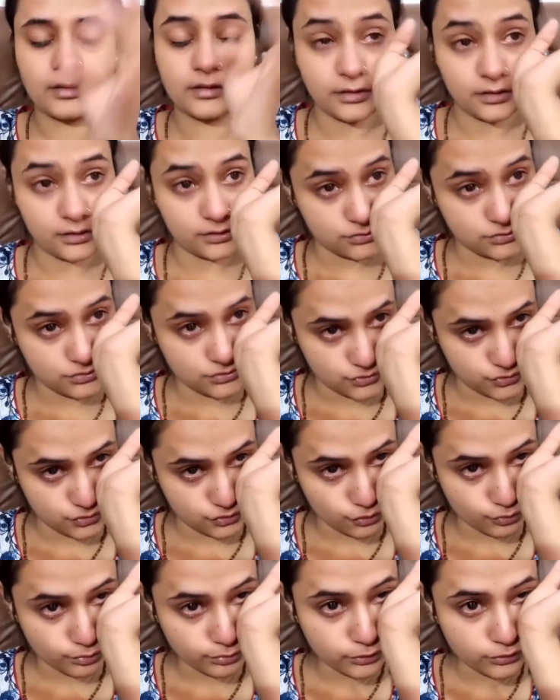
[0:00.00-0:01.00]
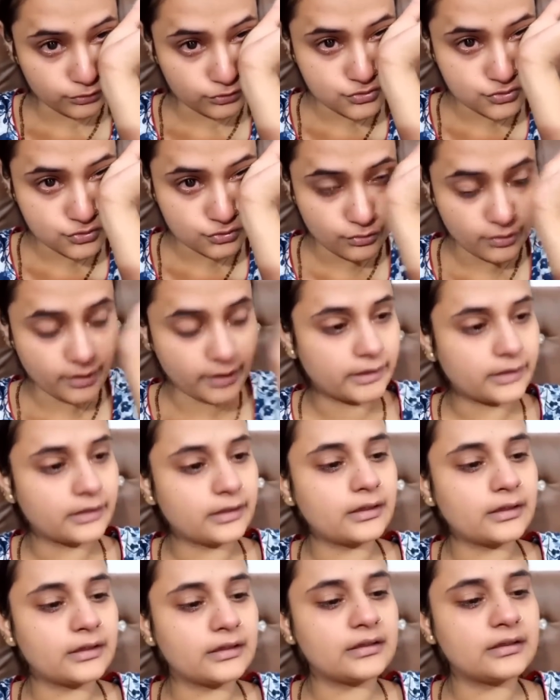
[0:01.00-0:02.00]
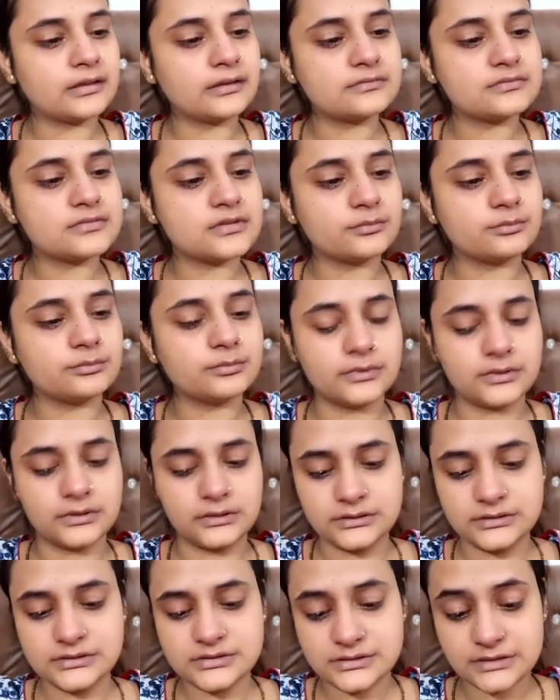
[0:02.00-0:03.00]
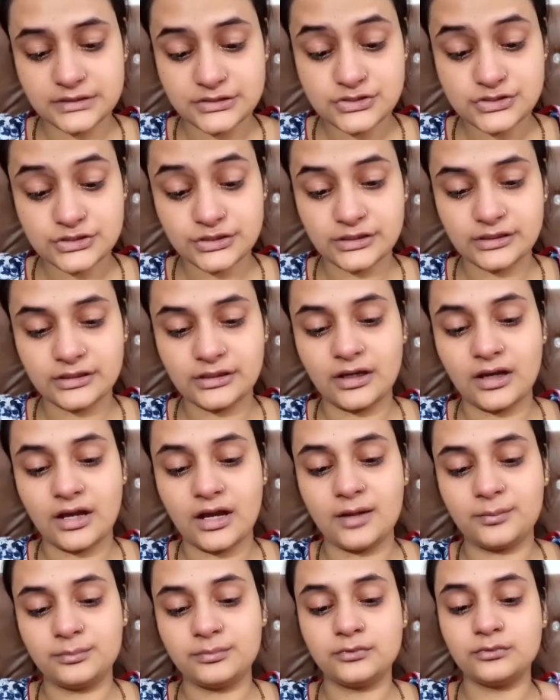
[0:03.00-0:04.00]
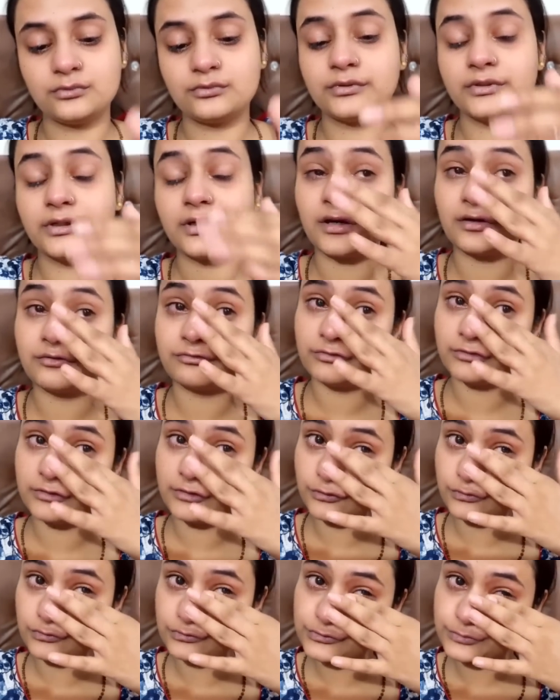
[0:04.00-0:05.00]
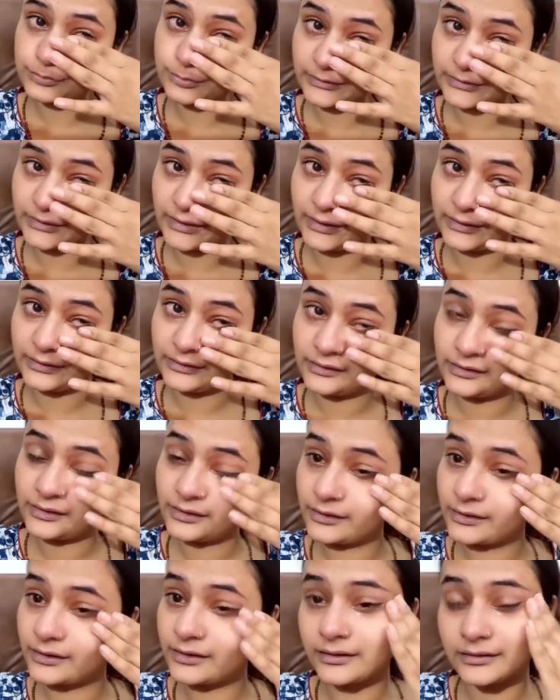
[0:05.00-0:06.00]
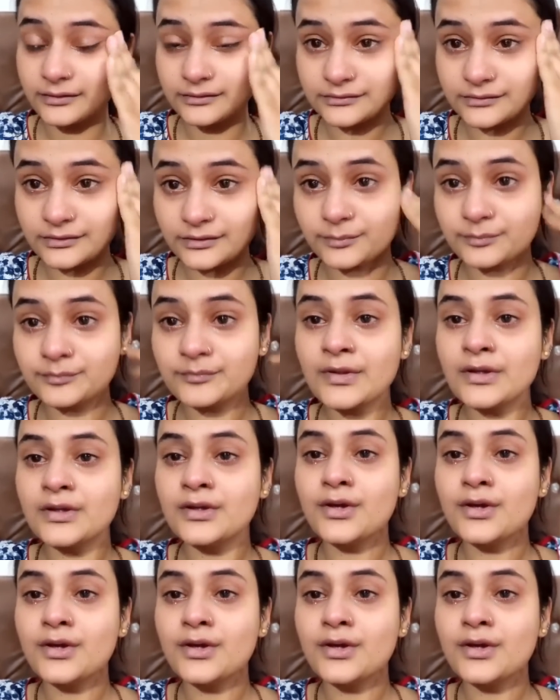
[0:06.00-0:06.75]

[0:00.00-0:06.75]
ये जो भी कुछ हुआ है ये सब सच है आप लोगों ने काफ़ी न्यूज़ बनाई है ये सब